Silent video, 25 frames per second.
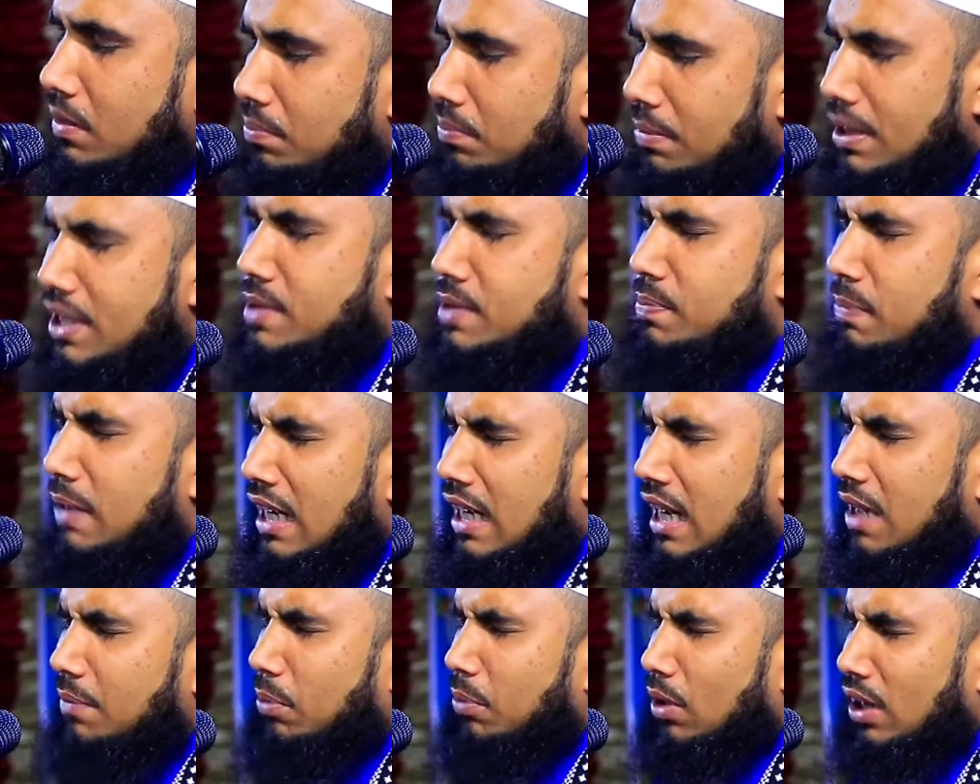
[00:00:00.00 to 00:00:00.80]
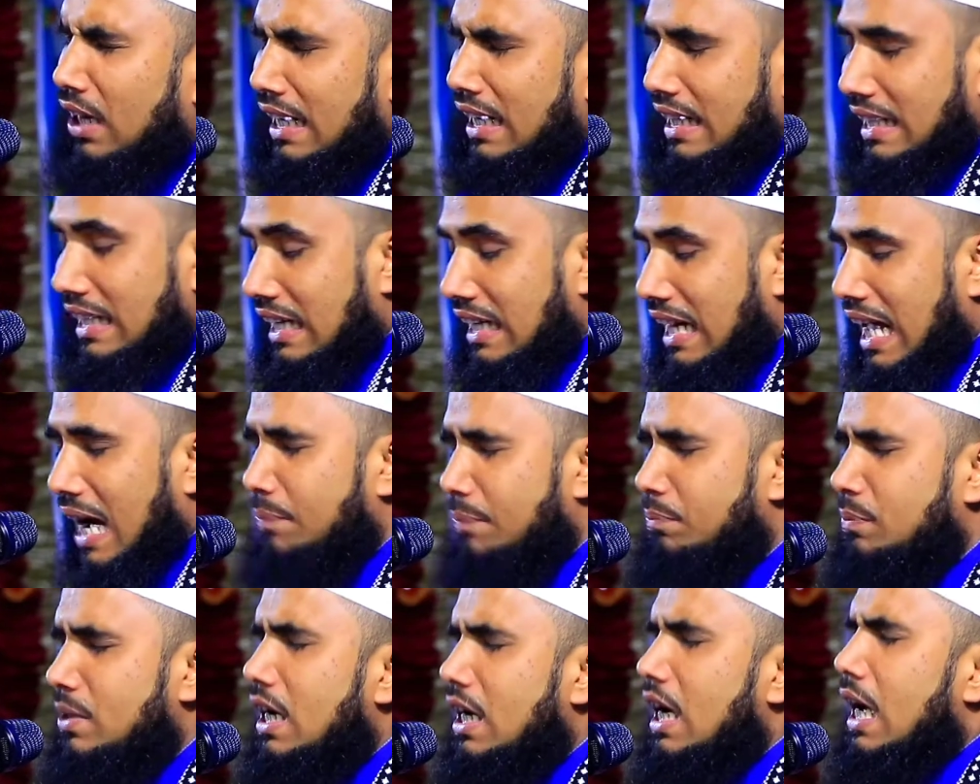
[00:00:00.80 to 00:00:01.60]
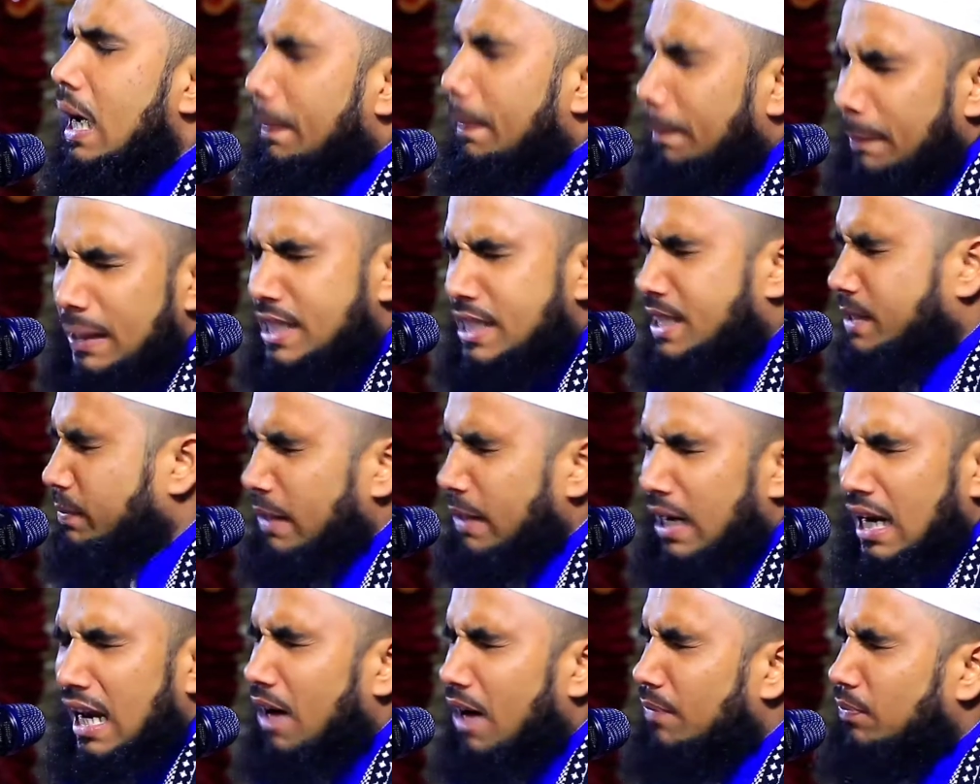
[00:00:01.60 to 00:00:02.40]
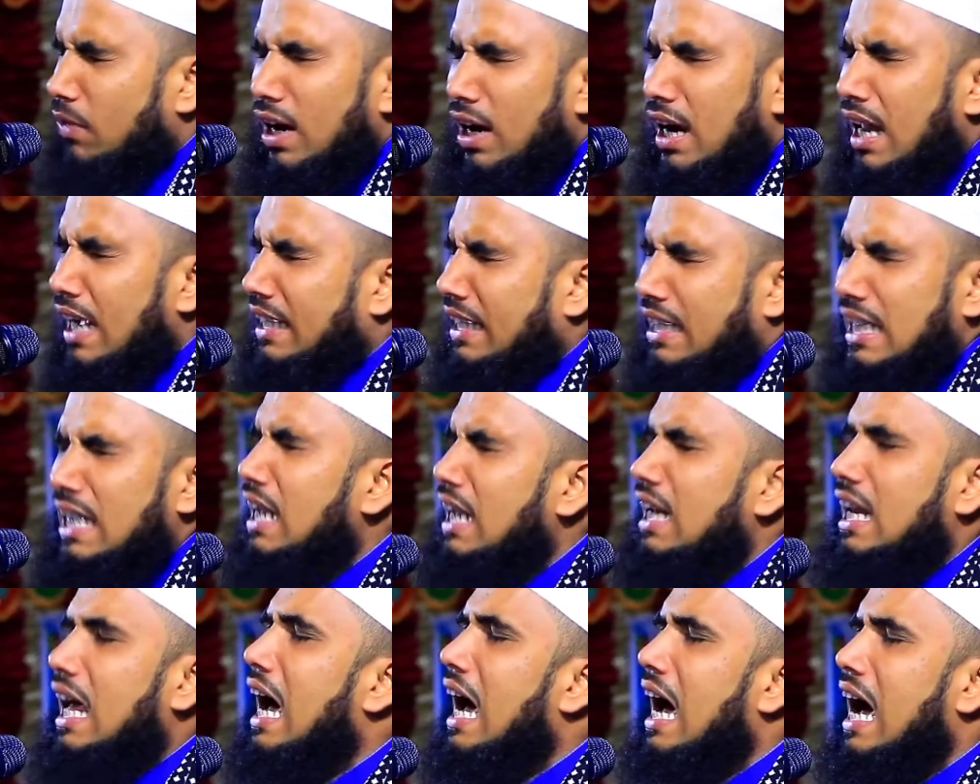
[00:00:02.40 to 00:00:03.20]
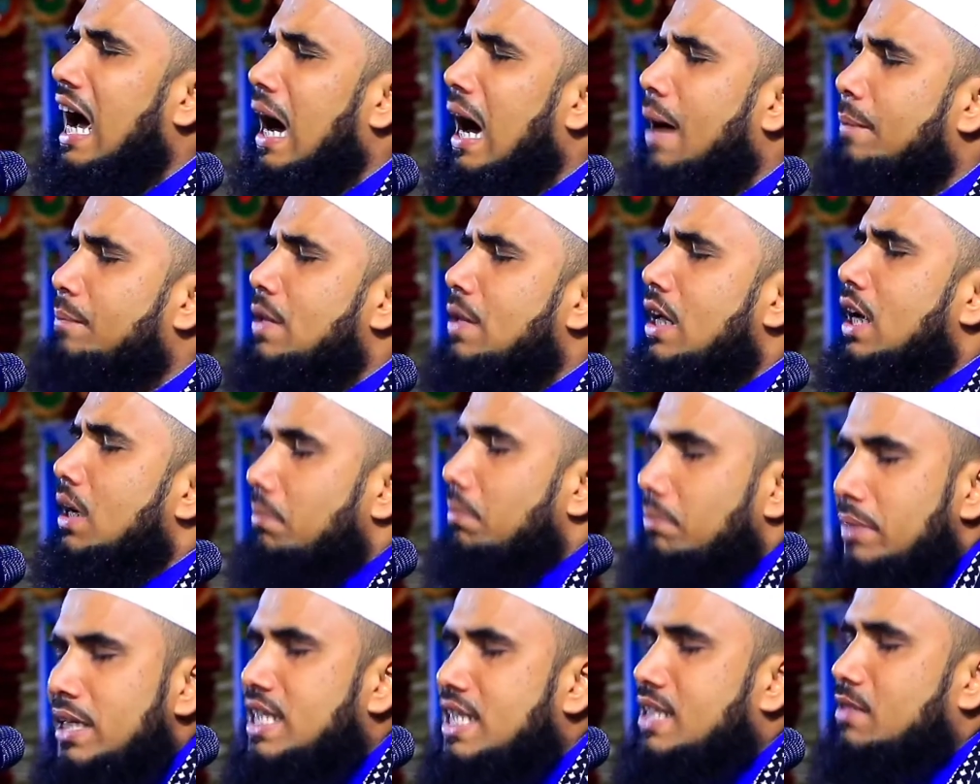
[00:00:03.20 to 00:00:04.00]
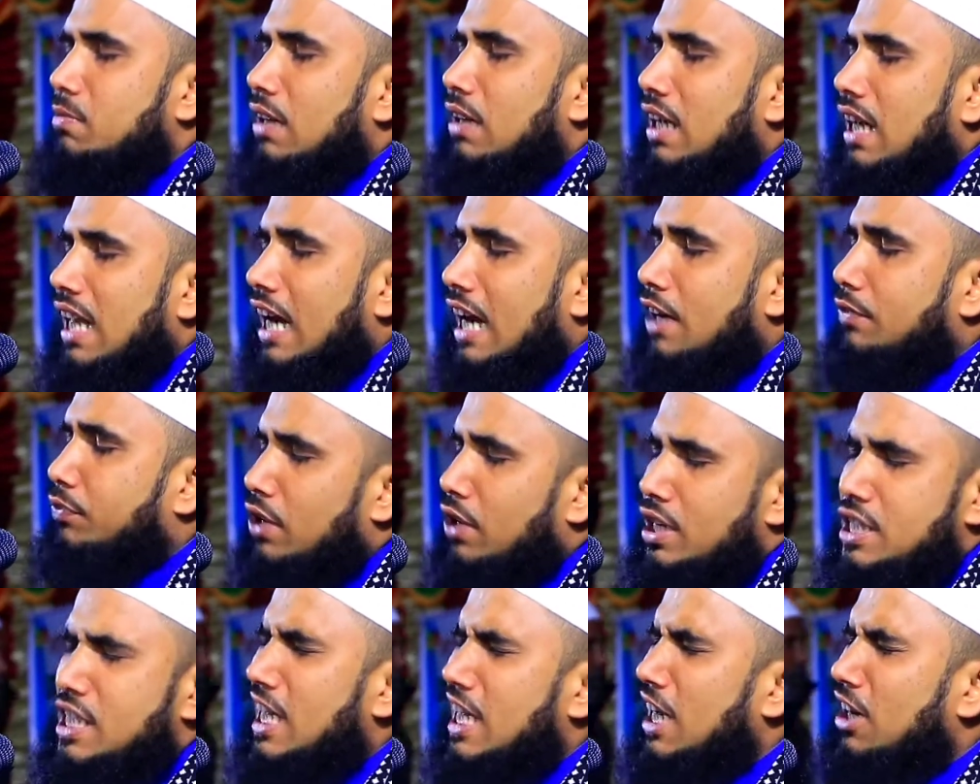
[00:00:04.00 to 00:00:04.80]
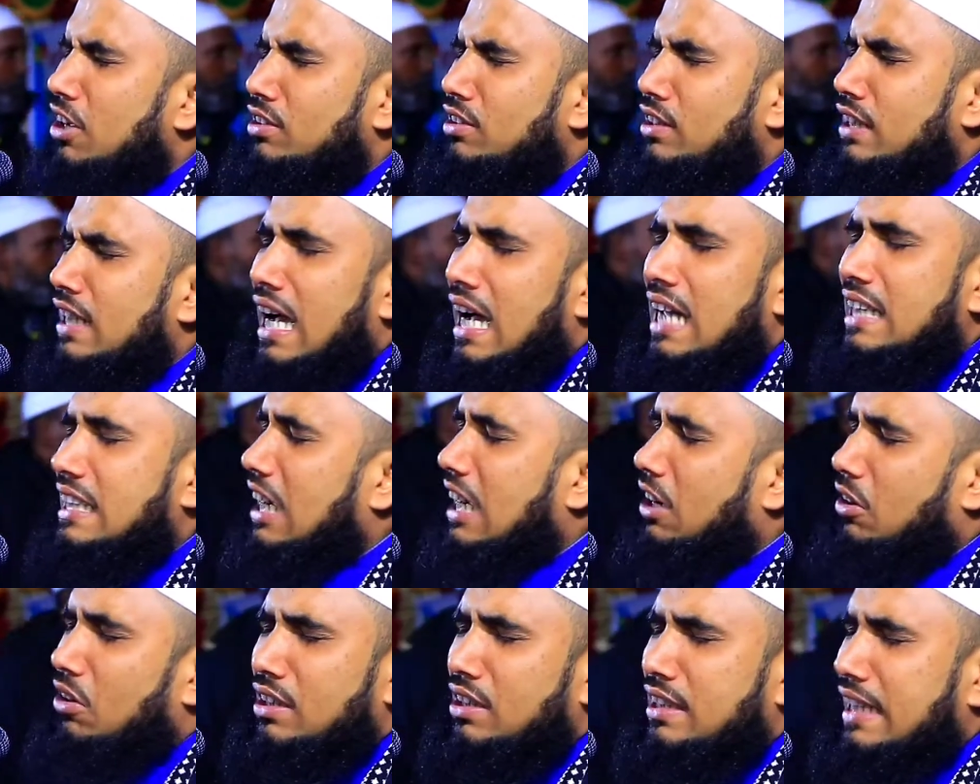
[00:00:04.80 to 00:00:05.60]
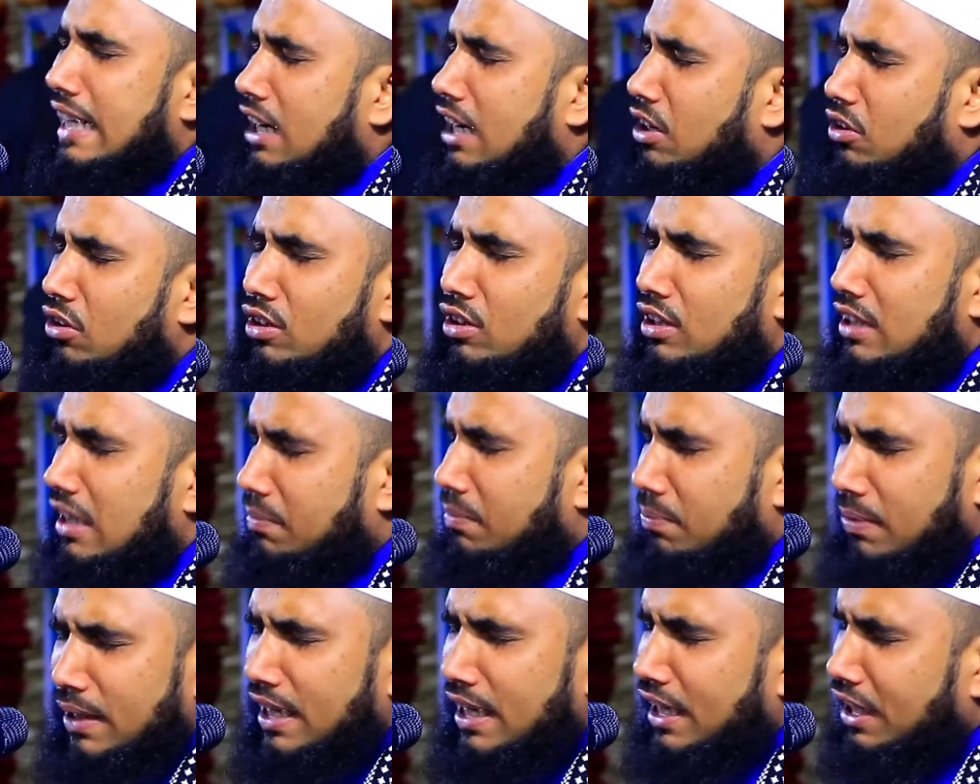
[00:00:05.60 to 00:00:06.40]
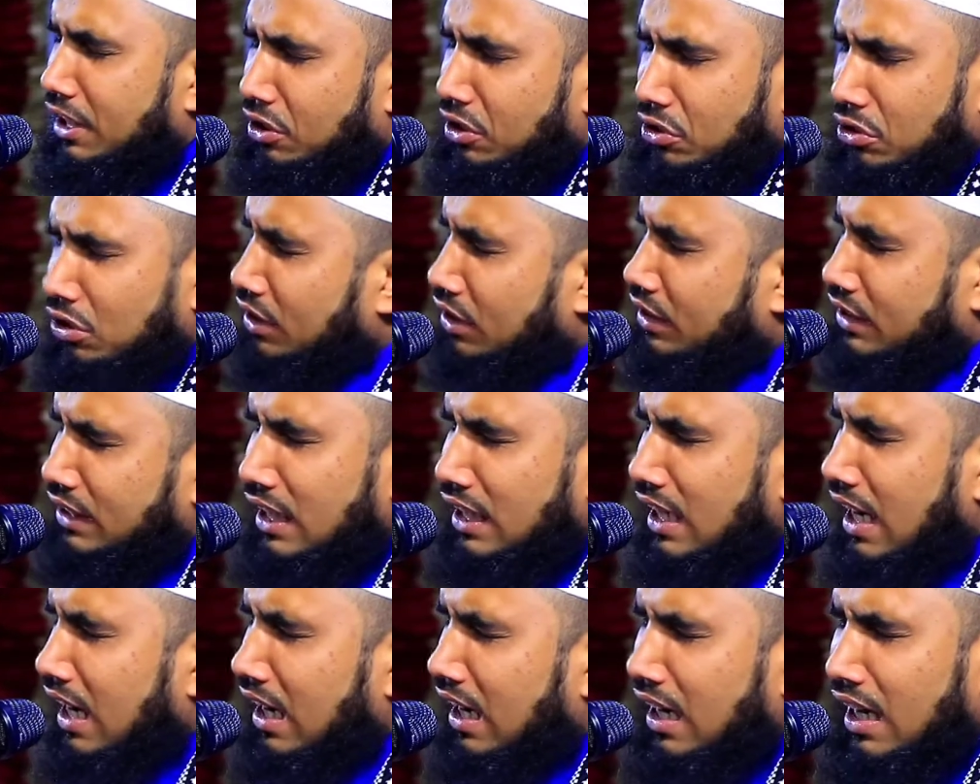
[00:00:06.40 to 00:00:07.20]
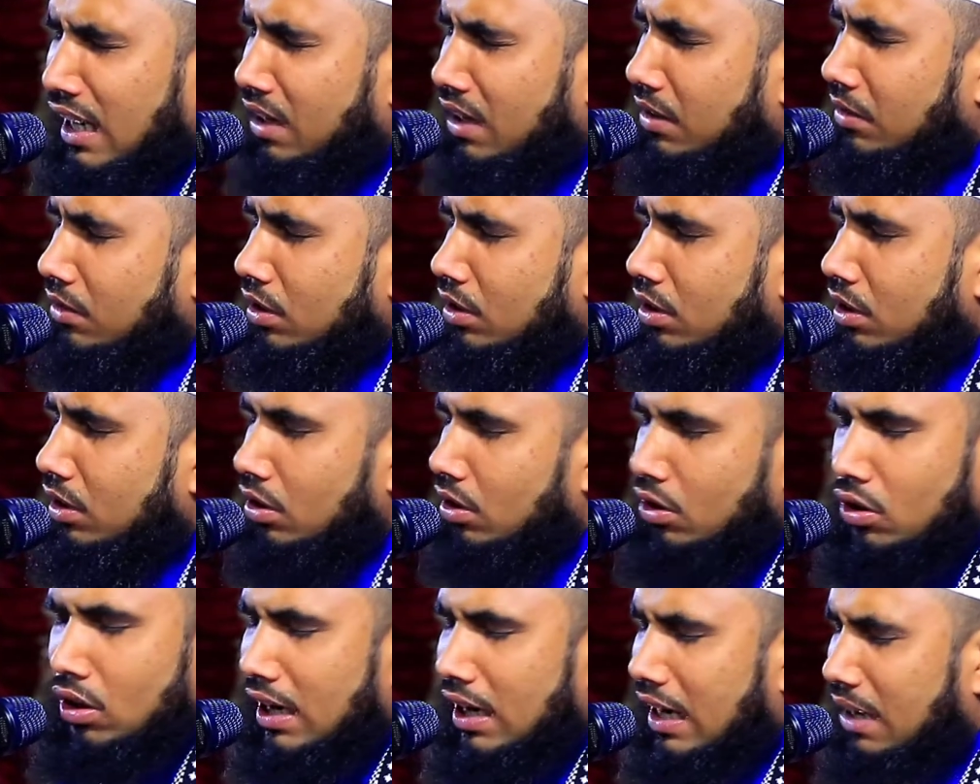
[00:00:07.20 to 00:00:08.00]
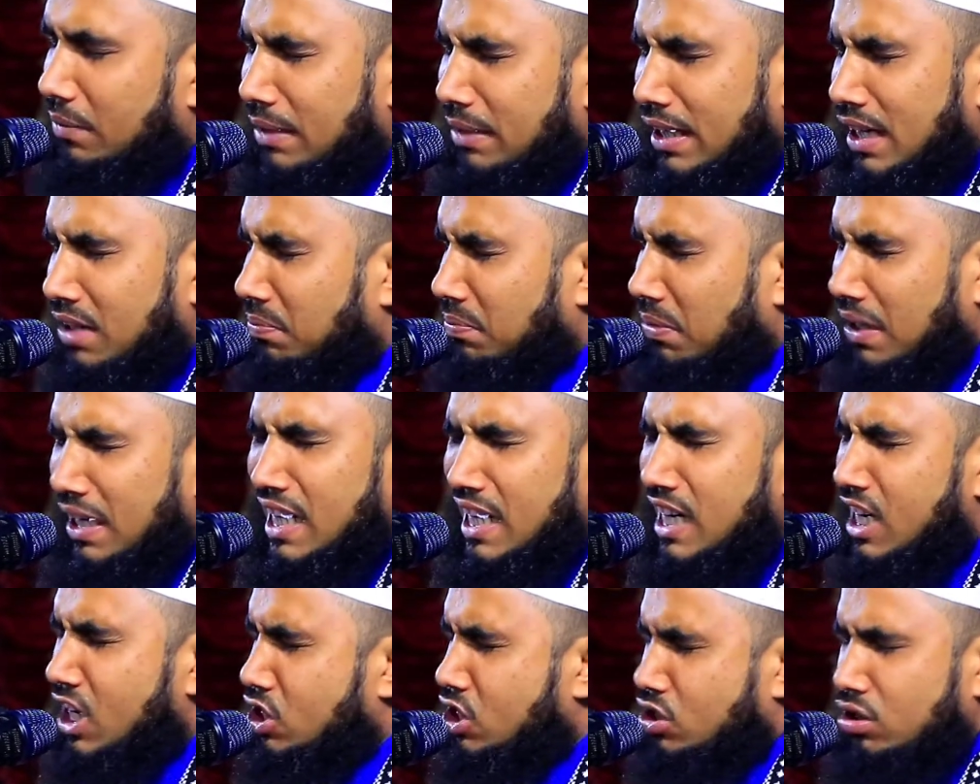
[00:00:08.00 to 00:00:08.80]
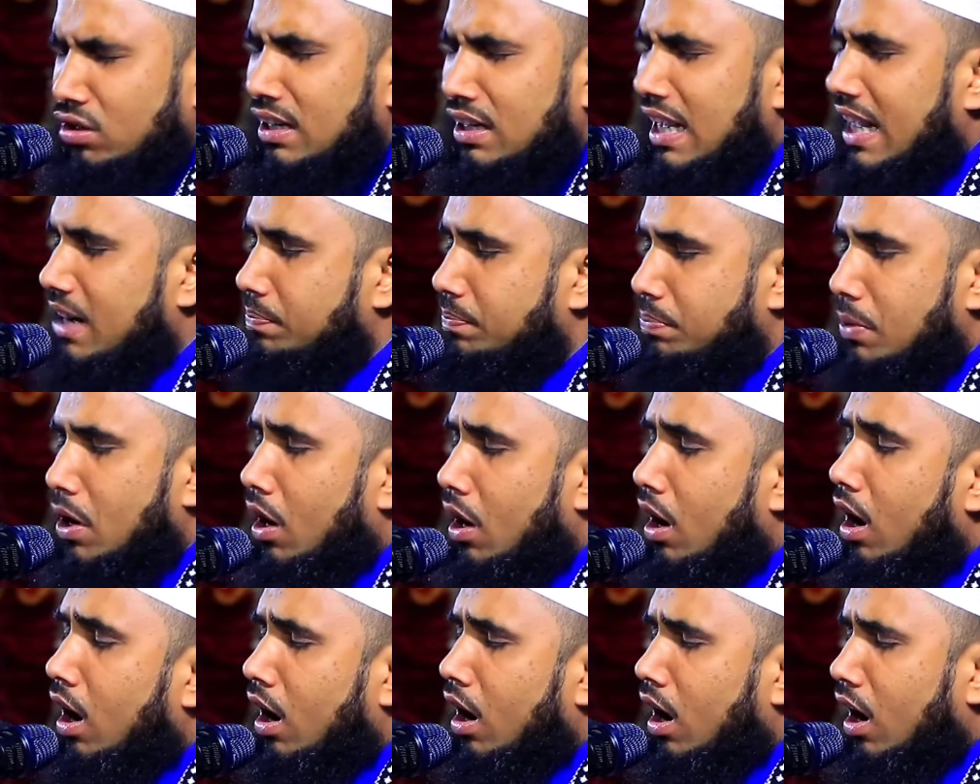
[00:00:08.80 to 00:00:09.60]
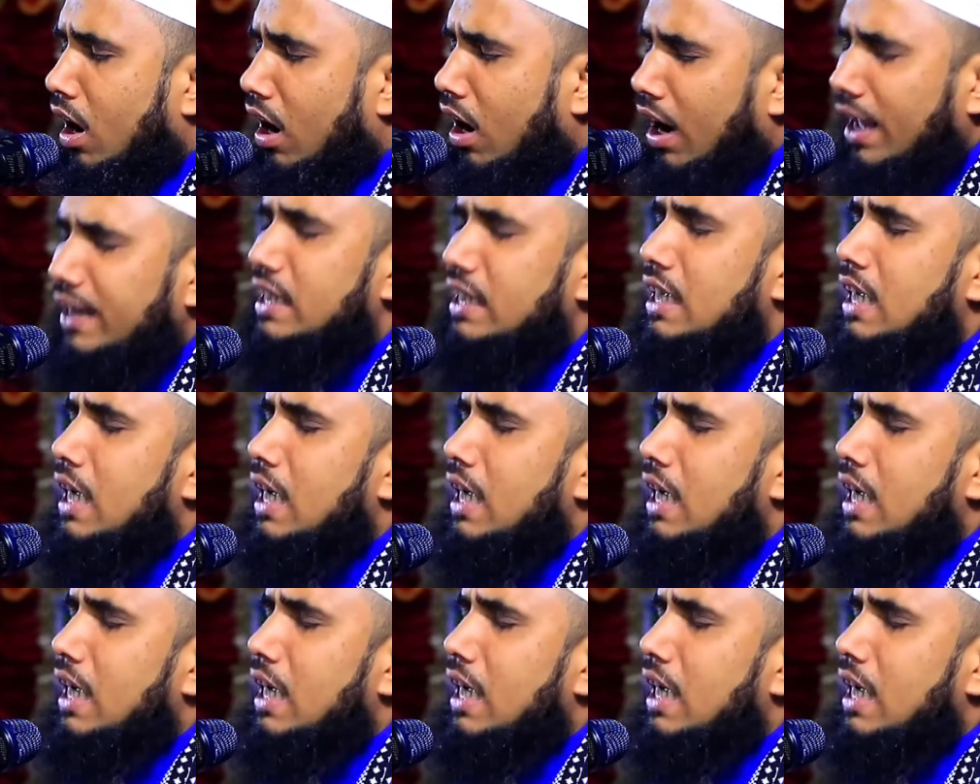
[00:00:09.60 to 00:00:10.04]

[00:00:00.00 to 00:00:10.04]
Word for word: বিসমিল্লা বললে কি লাভ বিসমিল্লা বললে কি লাভ বিসমিল্লার ফজিলত নিয়ে আধা ঘন্টা এক ঘন্টা বয়ান করতেন আল্লাহর গোলামের বয়ান শোনার পর